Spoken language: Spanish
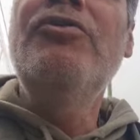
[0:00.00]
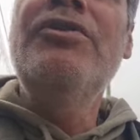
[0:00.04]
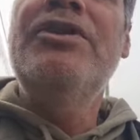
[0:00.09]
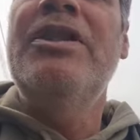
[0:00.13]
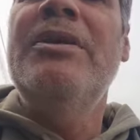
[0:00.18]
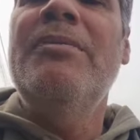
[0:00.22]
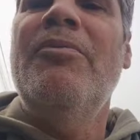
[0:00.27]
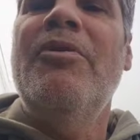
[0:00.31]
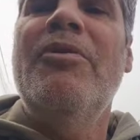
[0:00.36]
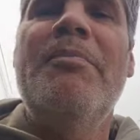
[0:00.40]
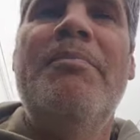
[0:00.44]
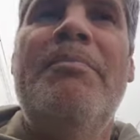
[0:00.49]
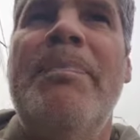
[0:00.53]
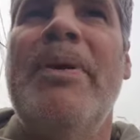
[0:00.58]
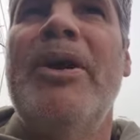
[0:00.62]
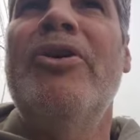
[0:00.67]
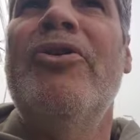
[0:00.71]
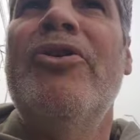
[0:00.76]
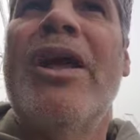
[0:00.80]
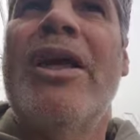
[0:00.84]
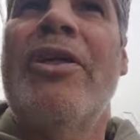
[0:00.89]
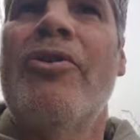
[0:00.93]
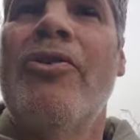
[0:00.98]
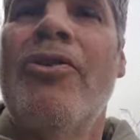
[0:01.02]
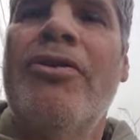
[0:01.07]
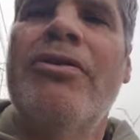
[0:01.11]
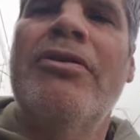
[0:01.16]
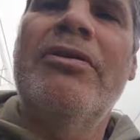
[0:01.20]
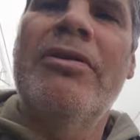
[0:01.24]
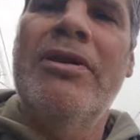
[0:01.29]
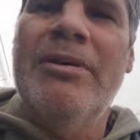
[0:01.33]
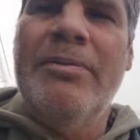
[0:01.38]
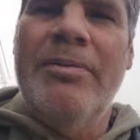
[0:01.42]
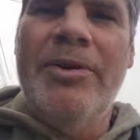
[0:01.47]
último empeorador,
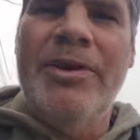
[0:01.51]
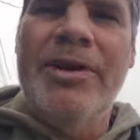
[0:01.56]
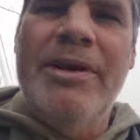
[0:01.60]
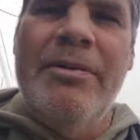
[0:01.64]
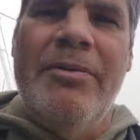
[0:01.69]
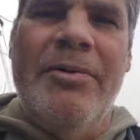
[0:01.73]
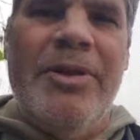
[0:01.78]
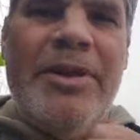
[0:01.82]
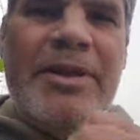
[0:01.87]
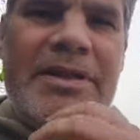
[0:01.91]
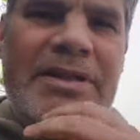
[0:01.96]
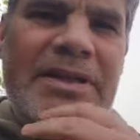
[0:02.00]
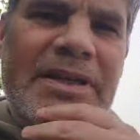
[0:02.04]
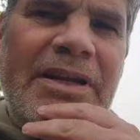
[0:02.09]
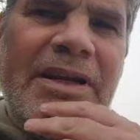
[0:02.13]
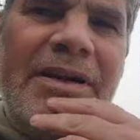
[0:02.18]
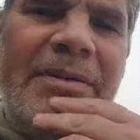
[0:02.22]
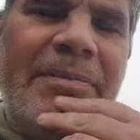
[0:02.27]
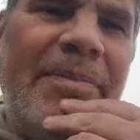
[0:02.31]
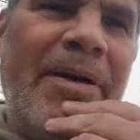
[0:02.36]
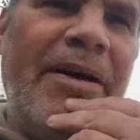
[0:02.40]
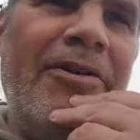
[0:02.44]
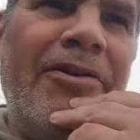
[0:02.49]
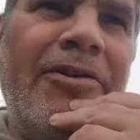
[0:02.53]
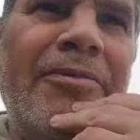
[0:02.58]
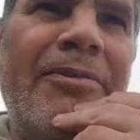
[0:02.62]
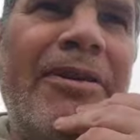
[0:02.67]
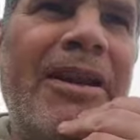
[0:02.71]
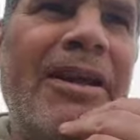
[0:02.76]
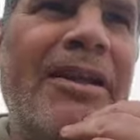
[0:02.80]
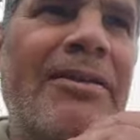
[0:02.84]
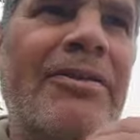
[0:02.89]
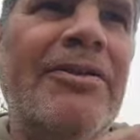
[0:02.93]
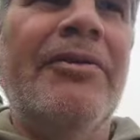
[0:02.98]
le podríamos decir a Pablo
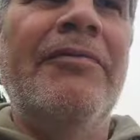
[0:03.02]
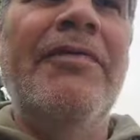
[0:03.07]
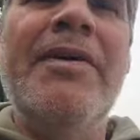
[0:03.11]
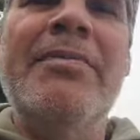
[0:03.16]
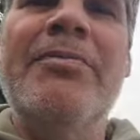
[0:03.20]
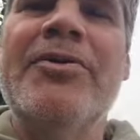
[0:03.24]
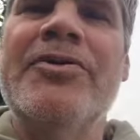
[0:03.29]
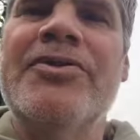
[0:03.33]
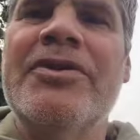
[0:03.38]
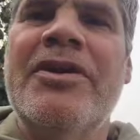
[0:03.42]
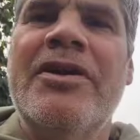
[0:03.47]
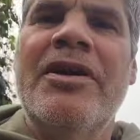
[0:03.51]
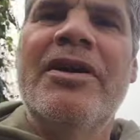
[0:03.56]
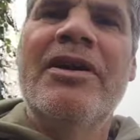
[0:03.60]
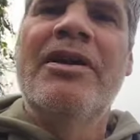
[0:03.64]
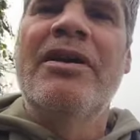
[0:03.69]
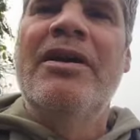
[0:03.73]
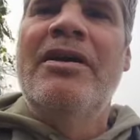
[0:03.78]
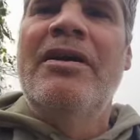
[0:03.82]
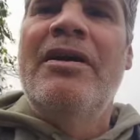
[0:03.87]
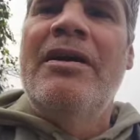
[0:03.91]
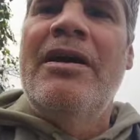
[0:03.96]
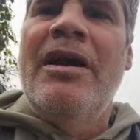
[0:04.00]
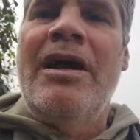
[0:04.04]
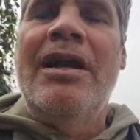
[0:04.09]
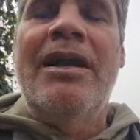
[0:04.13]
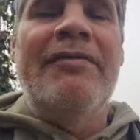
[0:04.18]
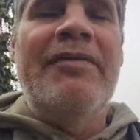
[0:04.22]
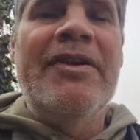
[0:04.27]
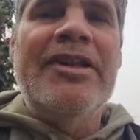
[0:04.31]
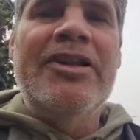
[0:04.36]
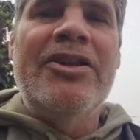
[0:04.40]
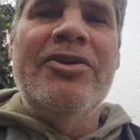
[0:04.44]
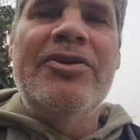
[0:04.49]
Milán. Nos vemos a
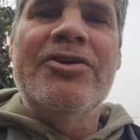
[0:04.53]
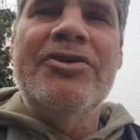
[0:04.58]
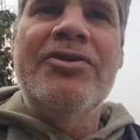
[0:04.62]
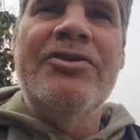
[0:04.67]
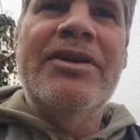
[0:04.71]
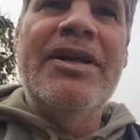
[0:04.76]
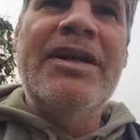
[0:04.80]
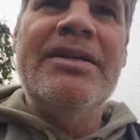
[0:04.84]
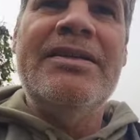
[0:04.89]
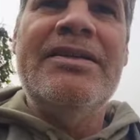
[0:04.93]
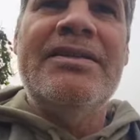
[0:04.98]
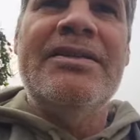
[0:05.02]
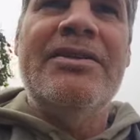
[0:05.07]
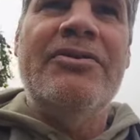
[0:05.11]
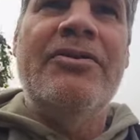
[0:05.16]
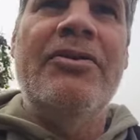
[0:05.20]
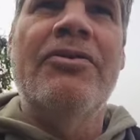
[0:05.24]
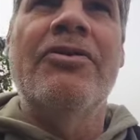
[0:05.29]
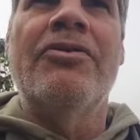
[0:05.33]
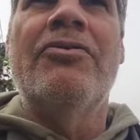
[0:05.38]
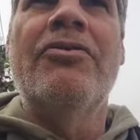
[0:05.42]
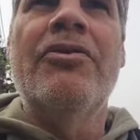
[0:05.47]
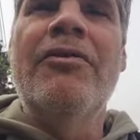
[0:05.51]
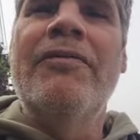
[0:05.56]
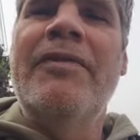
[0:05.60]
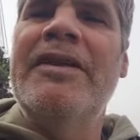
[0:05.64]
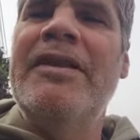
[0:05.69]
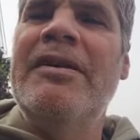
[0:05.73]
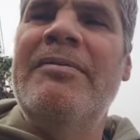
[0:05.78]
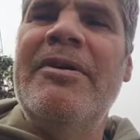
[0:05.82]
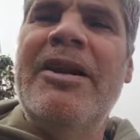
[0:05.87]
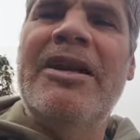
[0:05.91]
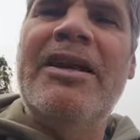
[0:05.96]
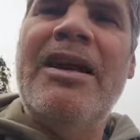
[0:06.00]
las 22 horas con
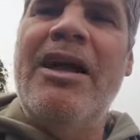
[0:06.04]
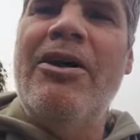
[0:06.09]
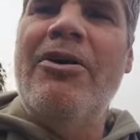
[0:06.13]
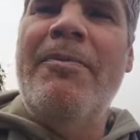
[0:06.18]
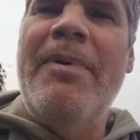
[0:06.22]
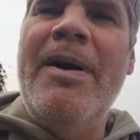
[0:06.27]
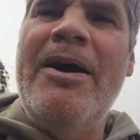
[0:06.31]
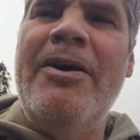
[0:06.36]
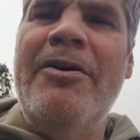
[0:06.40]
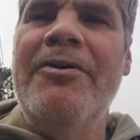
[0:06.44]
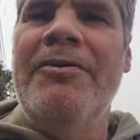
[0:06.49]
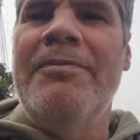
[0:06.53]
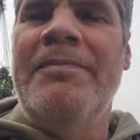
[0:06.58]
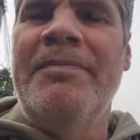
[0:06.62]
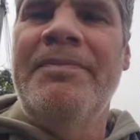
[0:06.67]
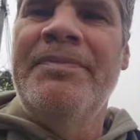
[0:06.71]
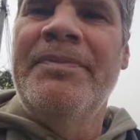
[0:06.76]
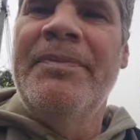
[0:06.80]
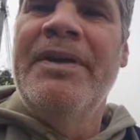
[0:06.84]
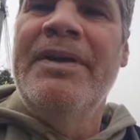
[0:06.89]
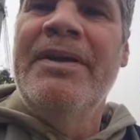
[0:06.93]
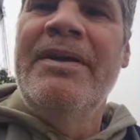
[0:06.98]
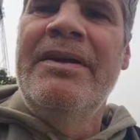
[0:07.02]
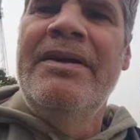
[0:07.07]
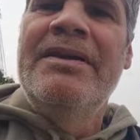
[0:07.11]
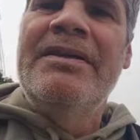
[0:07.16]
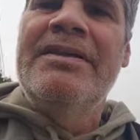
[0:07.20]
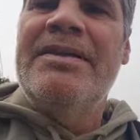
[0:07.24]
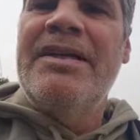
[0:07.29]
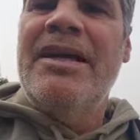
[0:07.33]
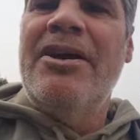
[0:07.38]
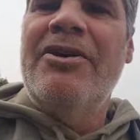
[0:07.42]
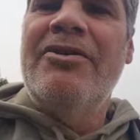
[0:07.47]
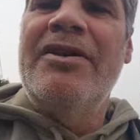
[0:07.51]
Culvet y Mercado Pago
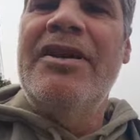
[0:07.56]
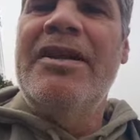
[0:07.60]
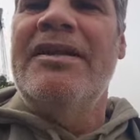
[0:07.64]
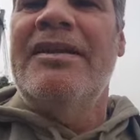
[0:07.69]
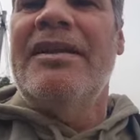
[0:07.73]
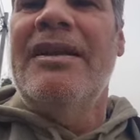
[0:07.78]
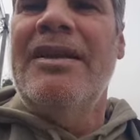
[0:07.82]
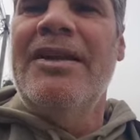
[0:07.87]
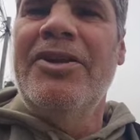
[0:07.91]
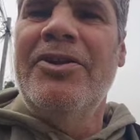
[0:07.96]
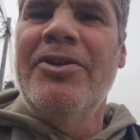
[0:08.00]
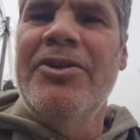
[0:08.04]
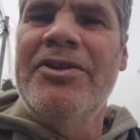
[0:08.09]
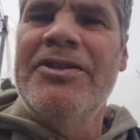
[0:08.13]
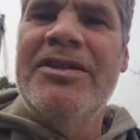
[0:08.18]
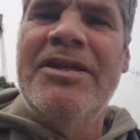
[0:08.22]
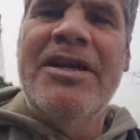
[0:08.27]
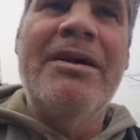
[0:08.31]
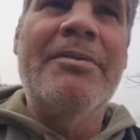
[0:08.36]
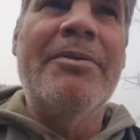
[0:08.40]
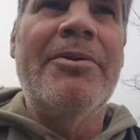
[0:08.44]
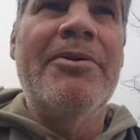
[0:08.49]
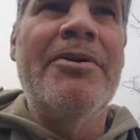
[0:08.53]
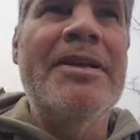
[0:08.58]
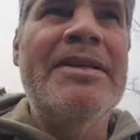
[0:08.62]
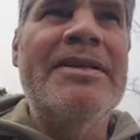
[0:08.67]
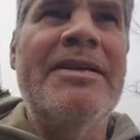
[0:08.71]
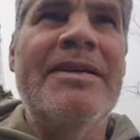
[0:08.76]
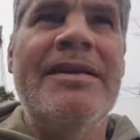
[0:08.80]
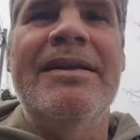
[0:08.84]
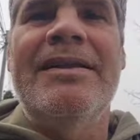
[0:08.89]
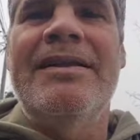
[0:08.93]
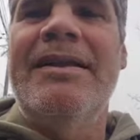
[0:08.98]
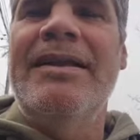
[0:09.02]
Chao cristalitos,
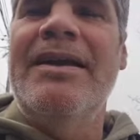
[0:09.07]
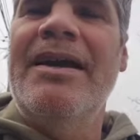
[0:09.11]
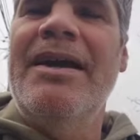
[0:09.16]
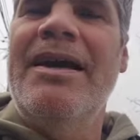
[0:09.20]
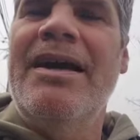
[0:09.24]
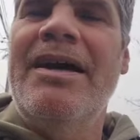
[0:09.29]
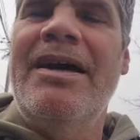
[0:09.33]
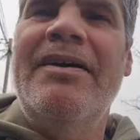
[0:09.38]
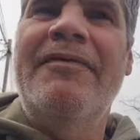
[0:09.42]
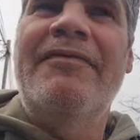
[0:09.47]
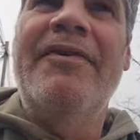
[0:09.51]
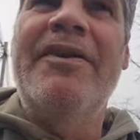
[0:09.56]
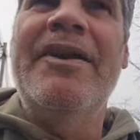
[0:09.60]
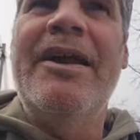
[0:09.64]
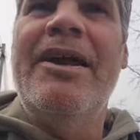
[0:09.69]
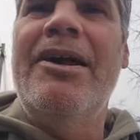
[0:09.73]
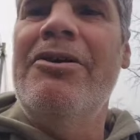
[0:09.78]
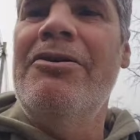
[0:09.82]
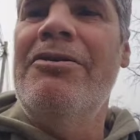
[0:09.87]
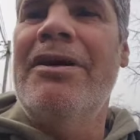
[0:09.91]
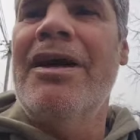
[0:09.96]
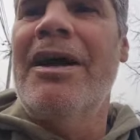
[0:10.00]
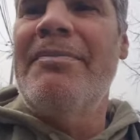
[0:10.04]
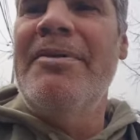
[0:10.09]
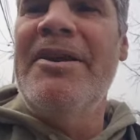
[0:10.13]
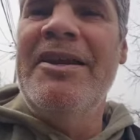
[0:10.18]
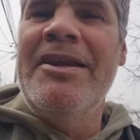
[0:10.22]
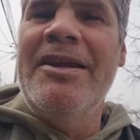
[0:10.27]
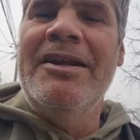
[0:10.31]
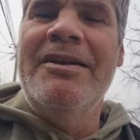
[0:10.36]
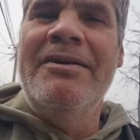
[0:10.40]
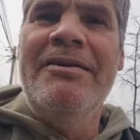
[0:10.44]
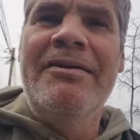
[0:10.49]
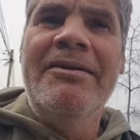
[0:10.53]
aprovechen el día feriado,
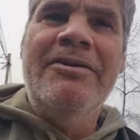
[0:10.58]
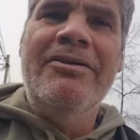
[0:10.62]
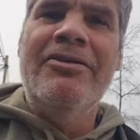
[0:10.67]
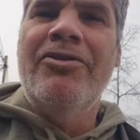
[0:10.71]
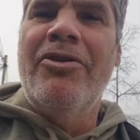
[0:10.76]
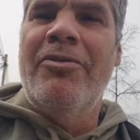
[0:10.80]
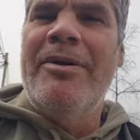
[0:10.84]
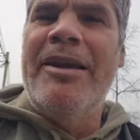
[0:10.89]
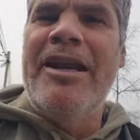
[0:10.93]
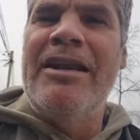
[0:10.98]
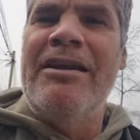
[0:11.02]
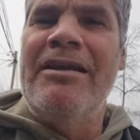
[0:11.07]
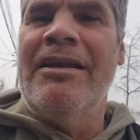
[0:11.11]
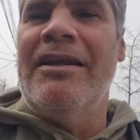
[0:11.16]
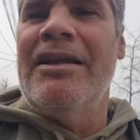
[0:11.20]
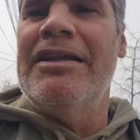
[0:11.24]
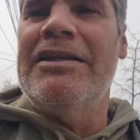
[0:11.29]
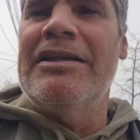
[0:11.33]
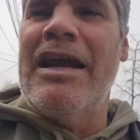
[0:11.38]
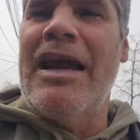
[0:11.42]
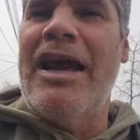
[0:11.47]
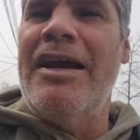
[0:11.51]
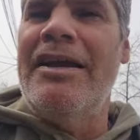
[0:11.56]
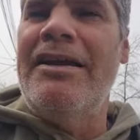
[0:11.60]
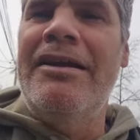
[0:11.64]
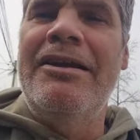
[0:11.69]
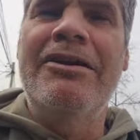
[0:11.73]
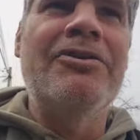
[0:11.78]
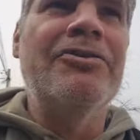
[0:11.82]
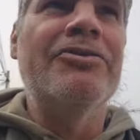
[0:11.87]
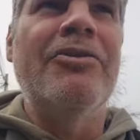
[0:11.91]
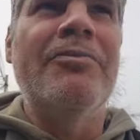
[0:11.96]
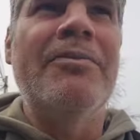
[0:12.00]
caminen, tomen aire o